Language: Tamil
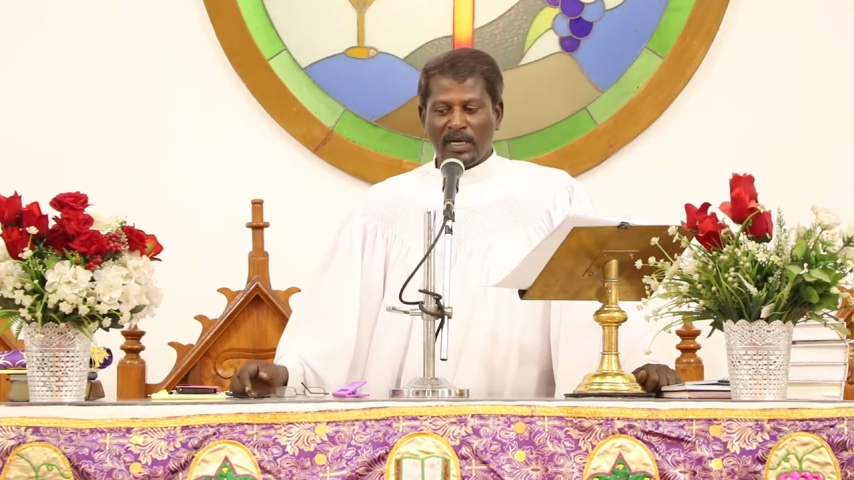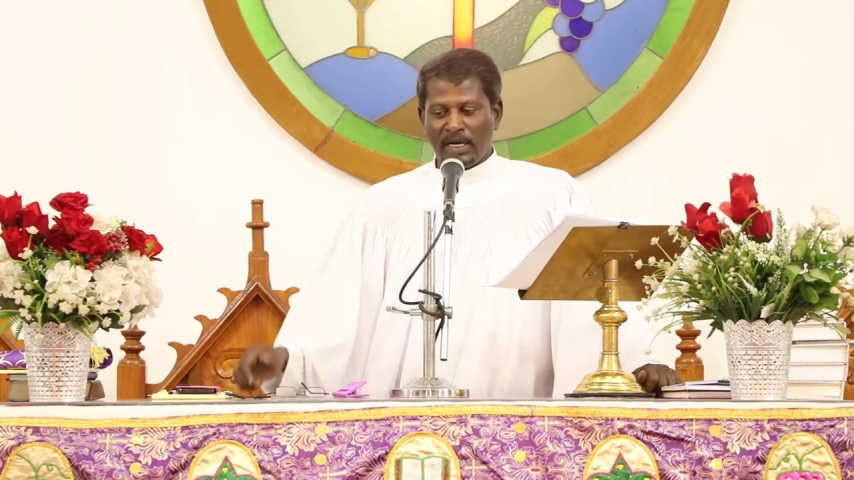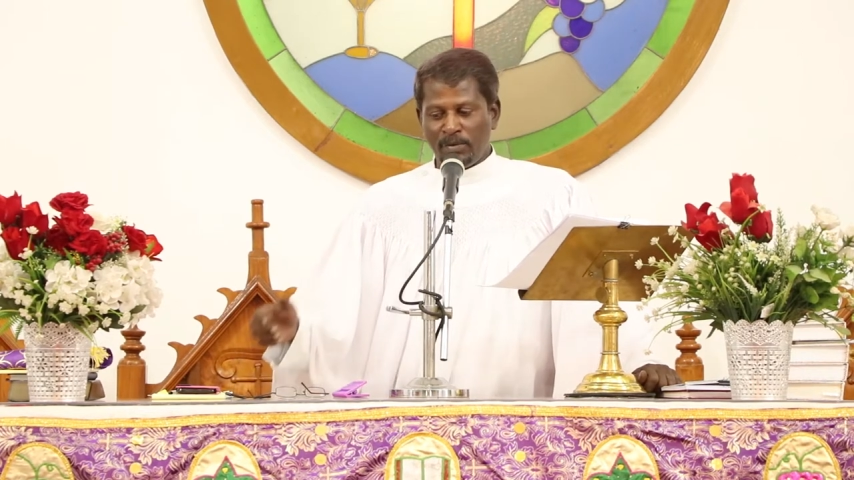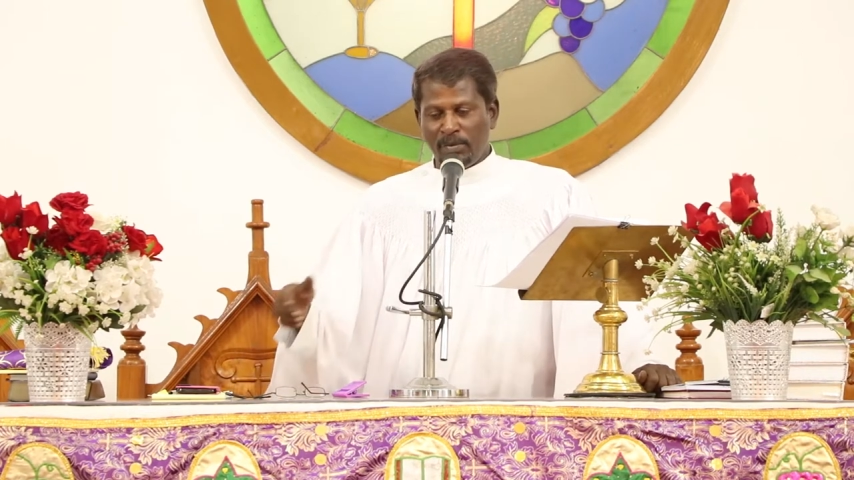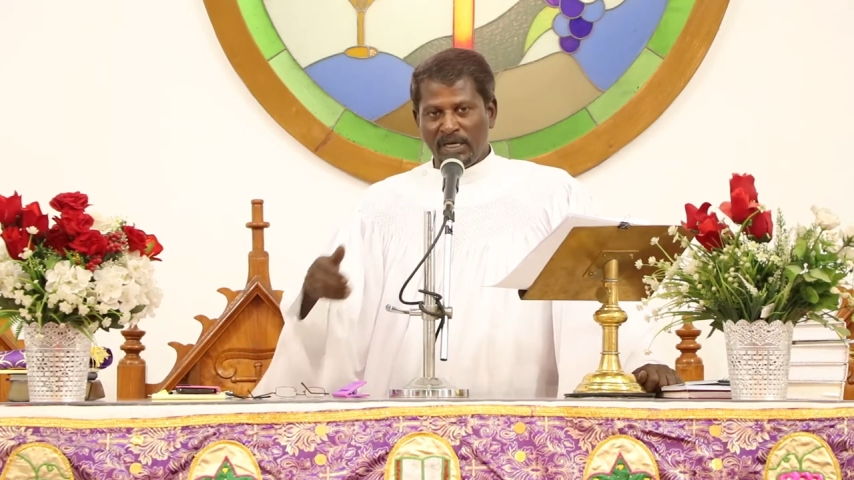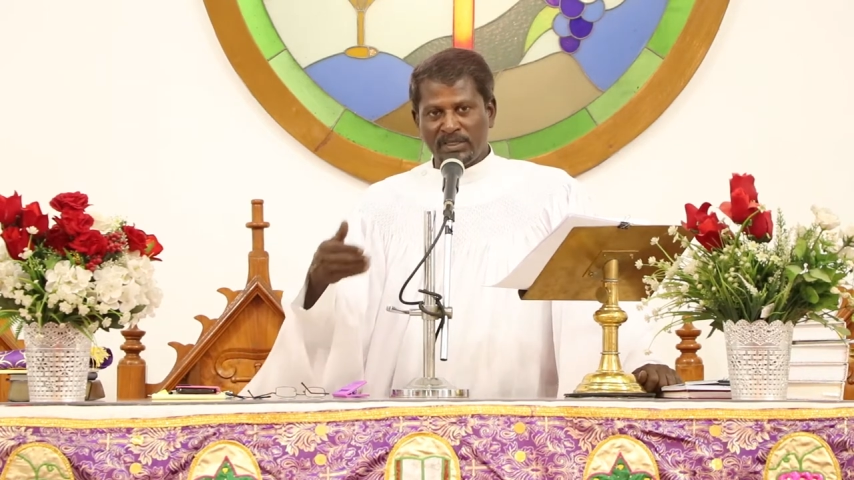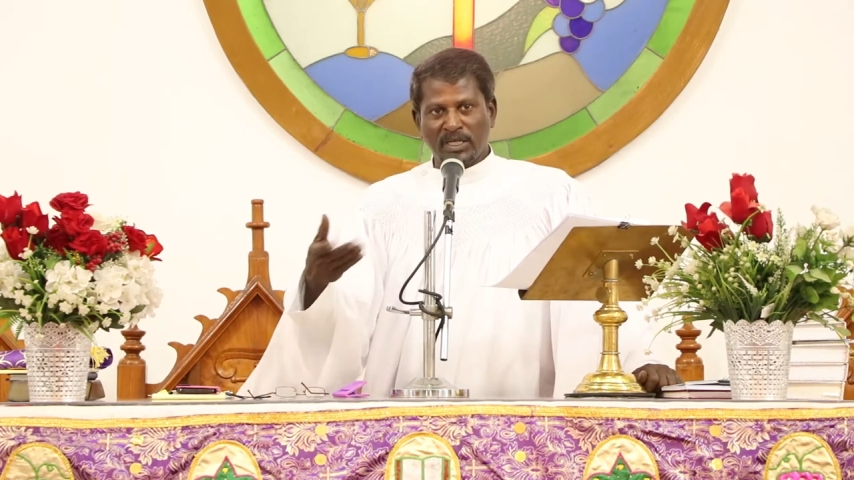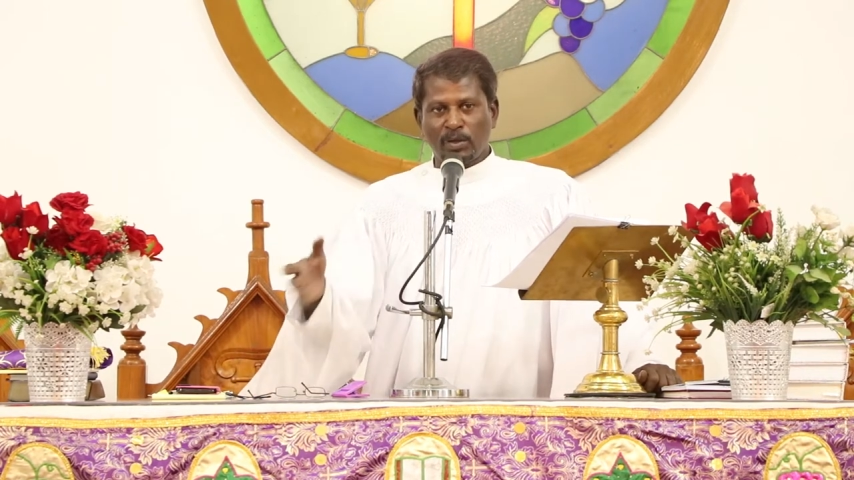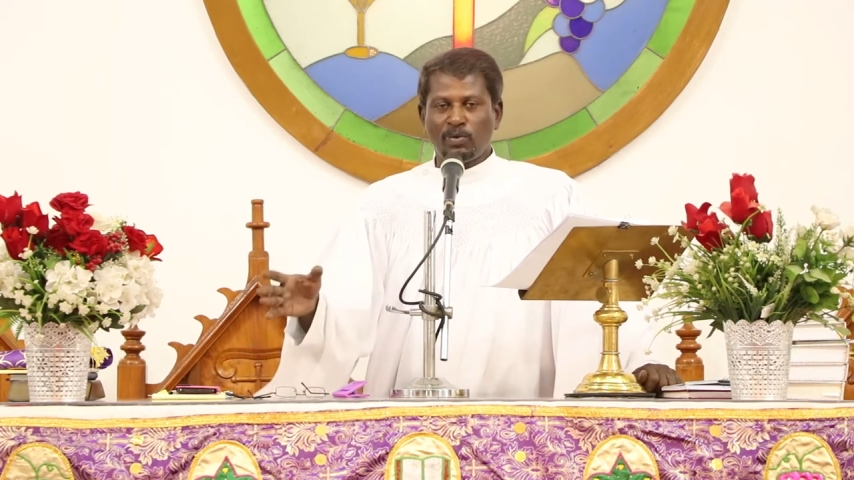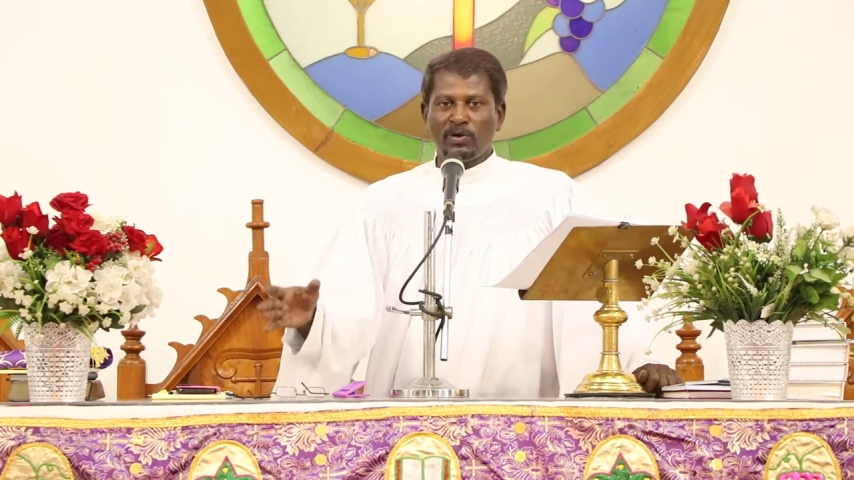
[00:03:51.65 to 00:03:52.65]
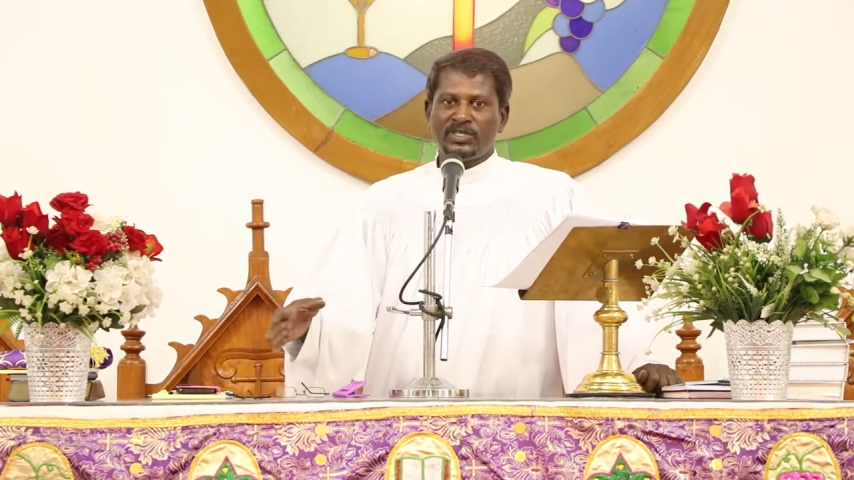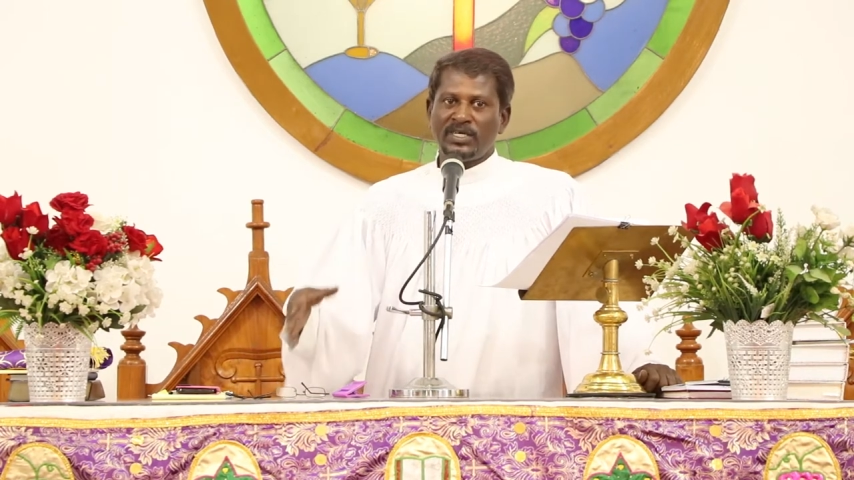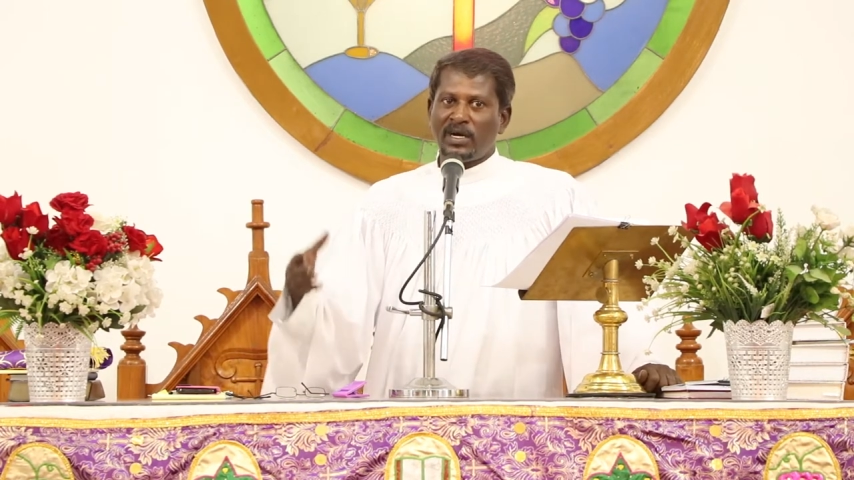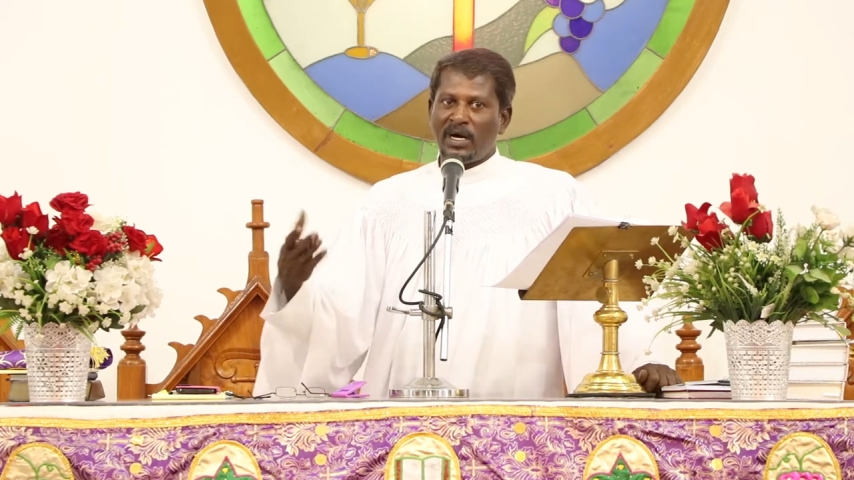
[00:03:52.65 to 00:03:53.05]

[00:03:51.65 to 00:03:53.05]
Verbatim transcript: அது மீன் செத்து போச்சு